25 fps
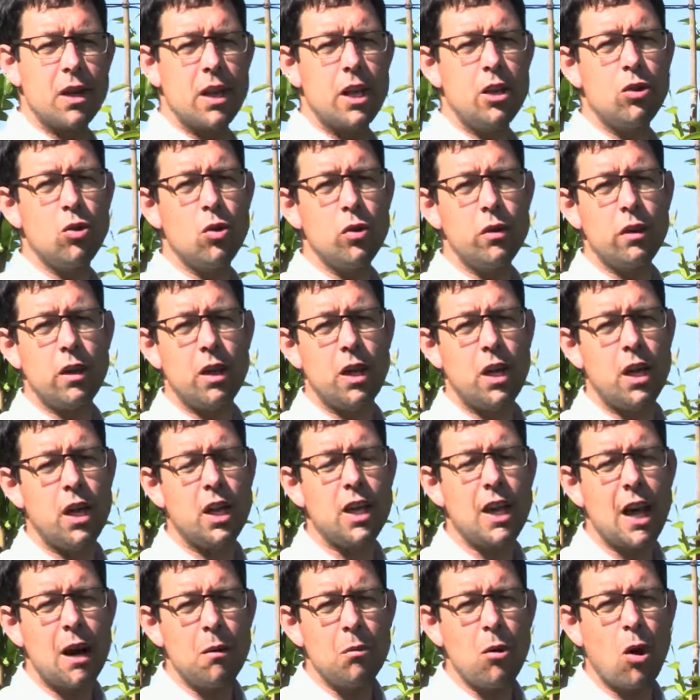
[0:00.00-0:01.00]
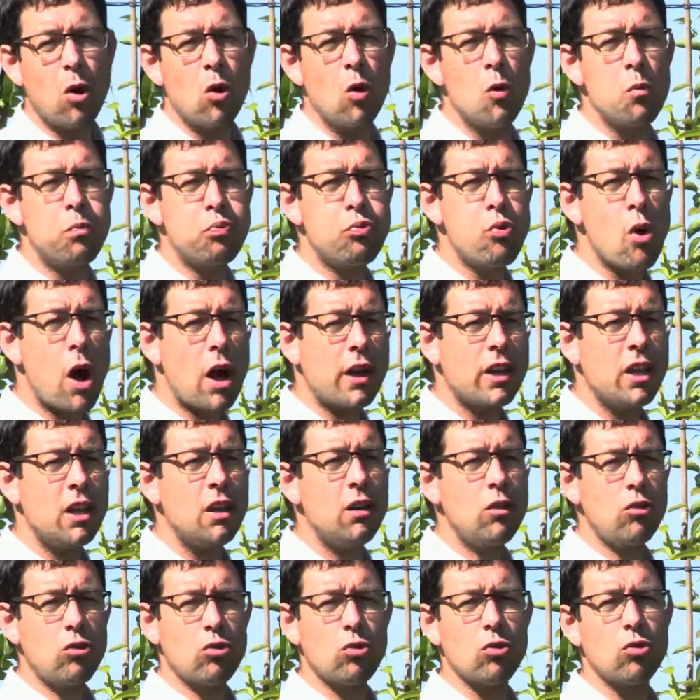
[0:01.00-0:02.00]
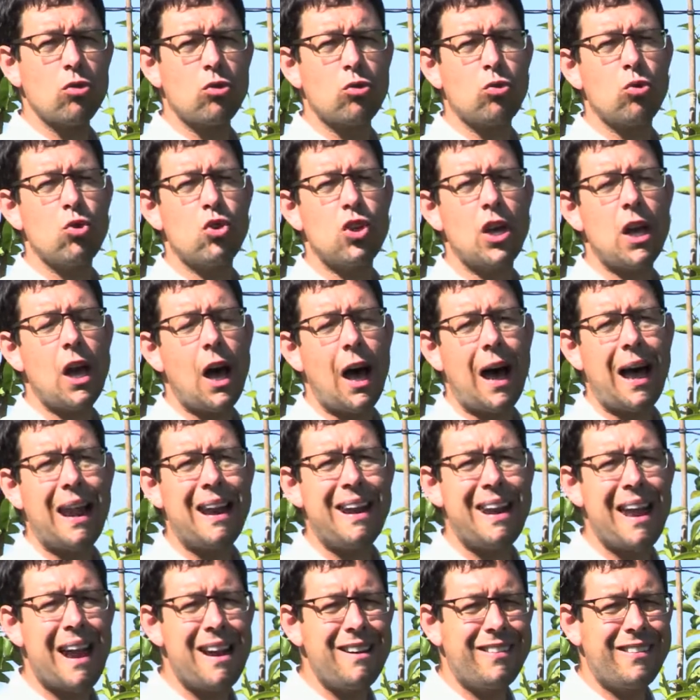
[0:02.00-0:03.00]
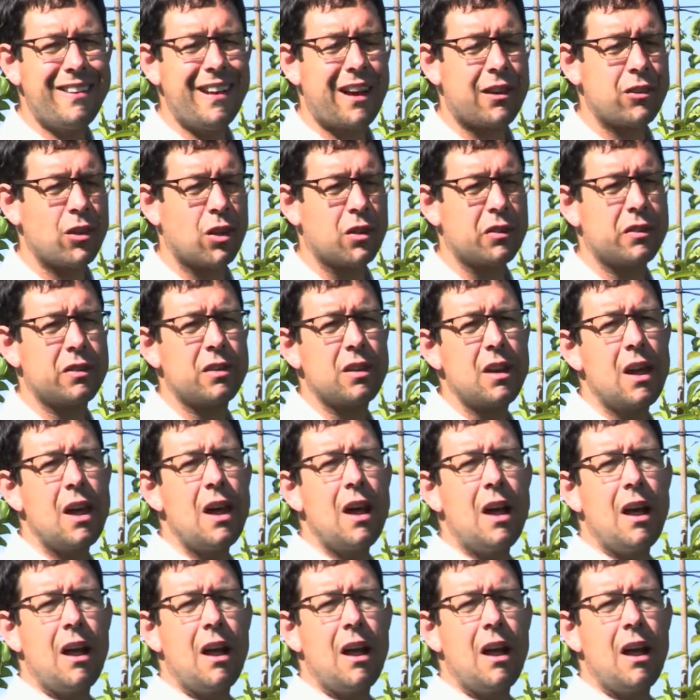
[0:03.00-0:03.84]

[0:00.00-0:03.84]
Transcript: et, également le poirier sont sujets à l'alternance.